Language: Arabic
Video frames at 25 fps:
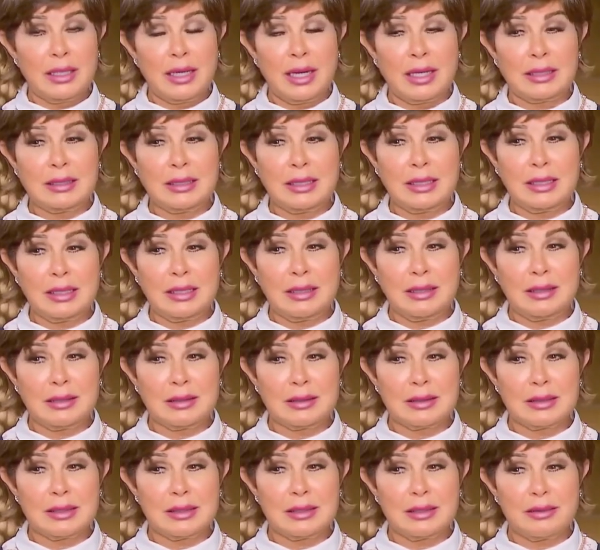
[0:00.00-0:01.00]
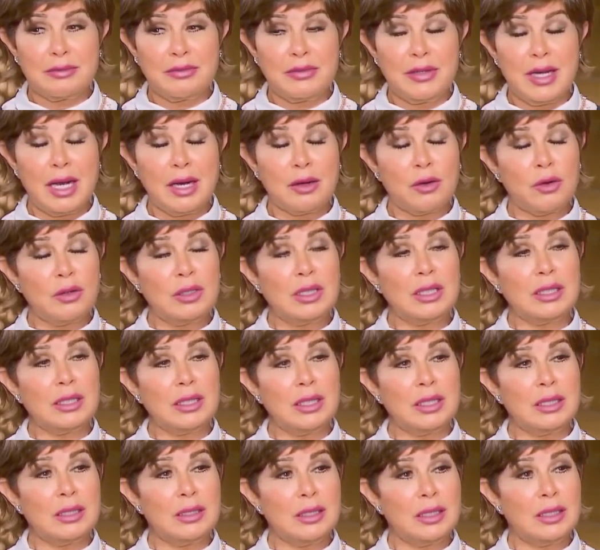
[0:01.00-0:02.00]
يعني فيها كل
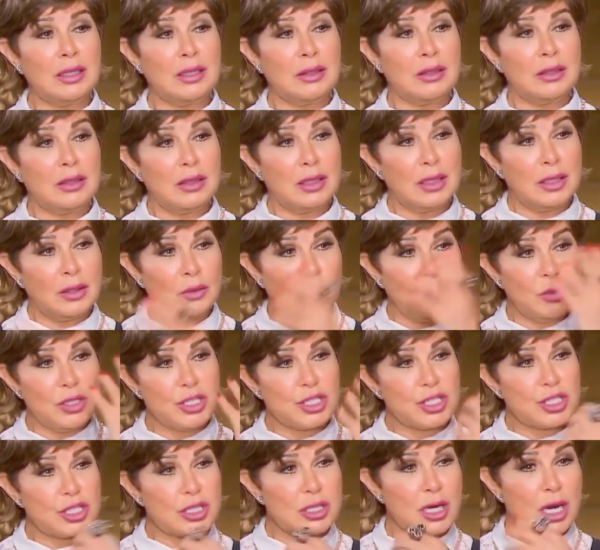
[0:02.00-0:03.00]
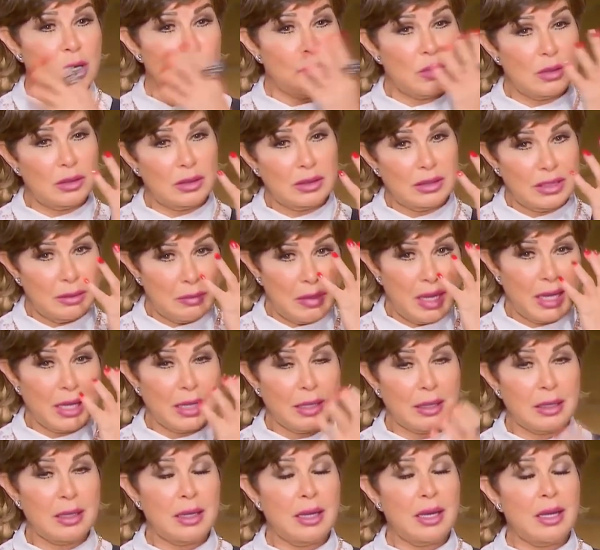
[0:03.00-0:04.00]
الـ الـ الـ الوش او
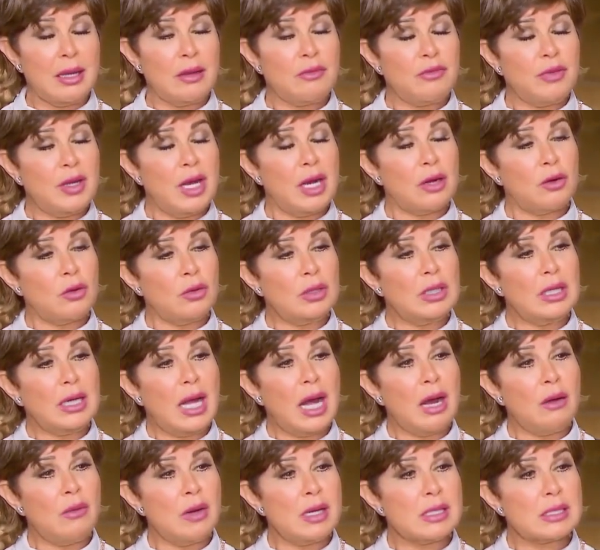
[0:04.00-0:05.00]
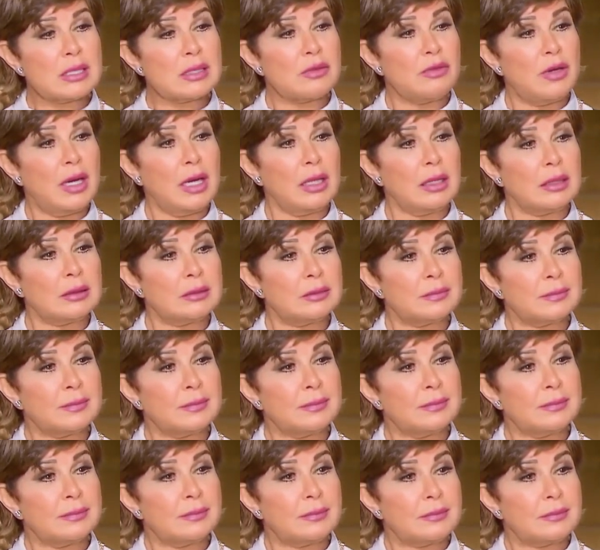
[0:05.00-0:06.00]
الدماغ فيها كل الحواس فعلا اه